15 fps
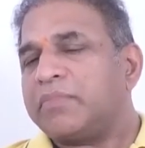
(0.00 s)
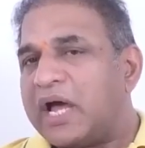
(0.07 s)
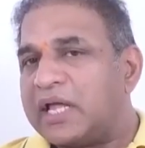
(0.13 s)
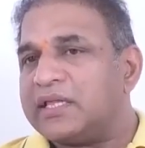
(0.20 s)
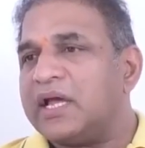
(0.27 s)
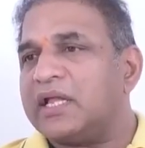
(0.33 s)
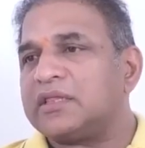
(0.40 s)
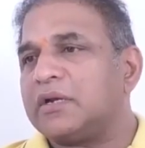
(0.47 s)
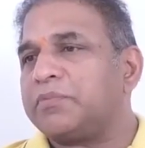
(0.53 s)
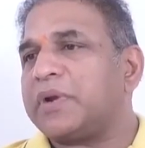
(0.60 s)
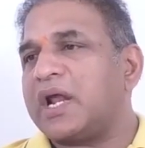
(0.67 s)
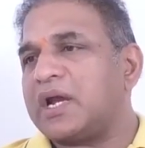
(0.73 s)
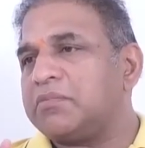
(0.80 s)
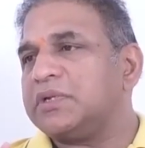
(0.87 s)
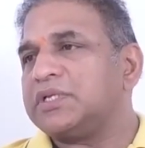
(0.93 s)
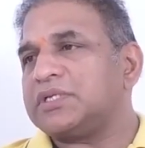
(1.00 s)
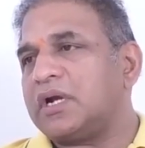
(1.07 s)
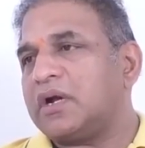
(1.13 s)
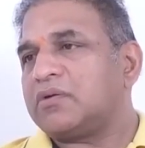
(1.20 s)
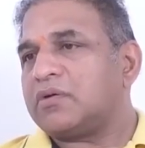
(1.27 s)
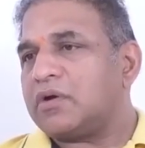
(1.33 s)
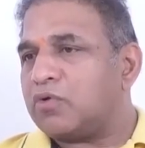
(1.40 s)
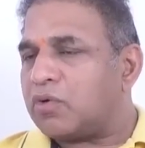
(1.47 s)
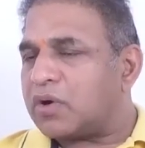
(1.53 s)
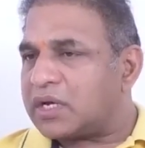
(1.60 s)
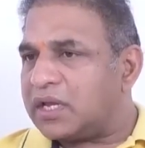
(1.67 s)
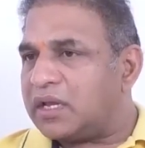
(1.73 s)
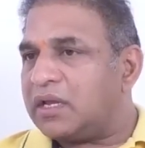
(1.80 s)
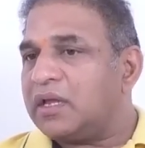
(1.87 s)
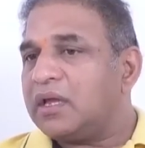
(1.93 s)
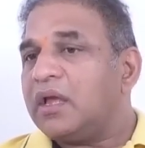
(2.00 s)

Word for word: పాదయాత్రను ప్రారంభించాలనుకున్నాడు ఒకటి